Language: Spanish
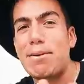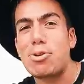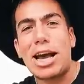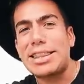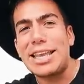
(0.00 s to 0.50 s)
A
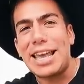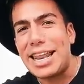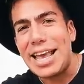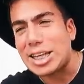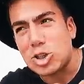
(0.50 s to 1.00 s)
le
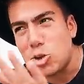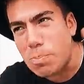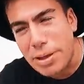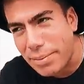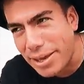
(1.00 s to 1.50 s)
iría
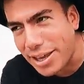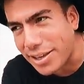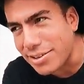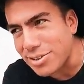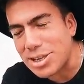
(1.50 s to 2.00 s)
súper bien.
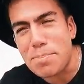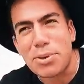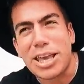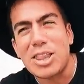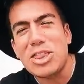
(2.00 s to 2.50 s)
O sea,
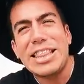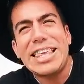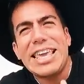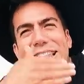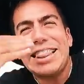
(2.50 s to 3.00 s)
porque
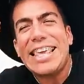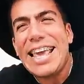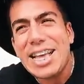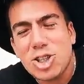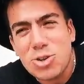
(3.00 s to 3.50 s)

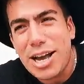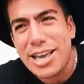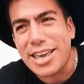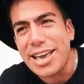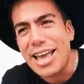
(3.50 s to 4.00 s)
ni, eso
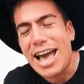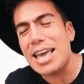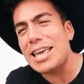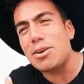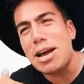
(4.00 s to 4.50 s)
hay.
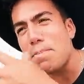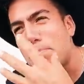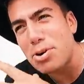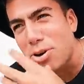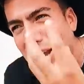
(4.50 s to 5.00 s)
hay. Hay
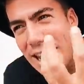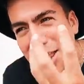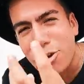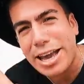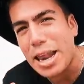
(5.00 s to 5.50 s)
puro
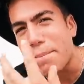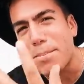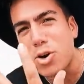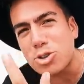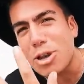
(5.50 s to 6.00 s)
helado
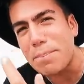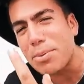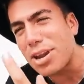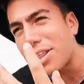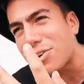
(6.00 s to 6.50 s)
cremoso, hay
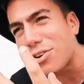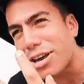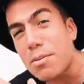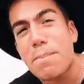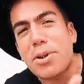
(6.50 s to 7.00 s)
puro helado con
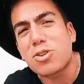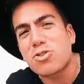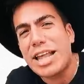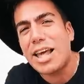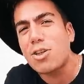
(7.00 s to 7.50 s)
crema, pero no
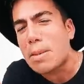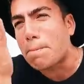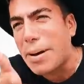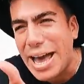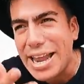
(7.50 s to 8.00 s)
un helado de
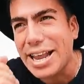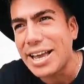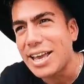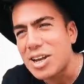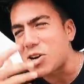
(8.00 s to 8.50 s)
paila
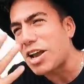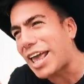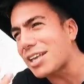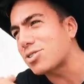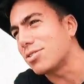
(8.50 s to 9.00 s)
con
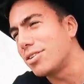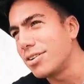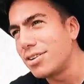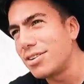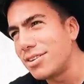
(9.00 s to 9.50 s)
queso.
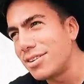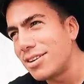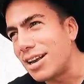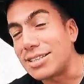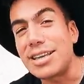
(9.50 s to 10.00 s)

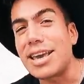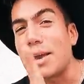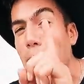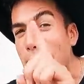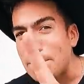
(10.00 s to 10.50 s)
Así
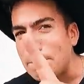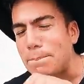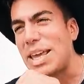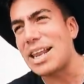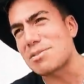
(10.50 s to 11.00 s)
que
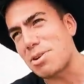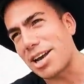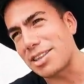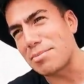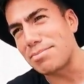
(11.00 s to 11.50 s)
pilas
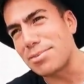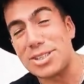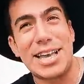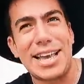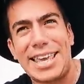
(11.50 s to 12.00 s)
Bogatti. O
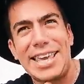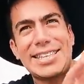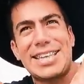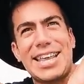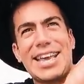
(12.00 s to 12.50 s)
sea, aquí
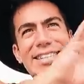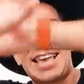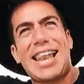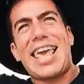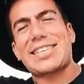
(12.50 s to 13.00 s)
serías
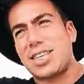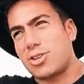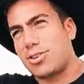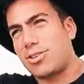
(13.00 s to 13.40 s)
el éxito.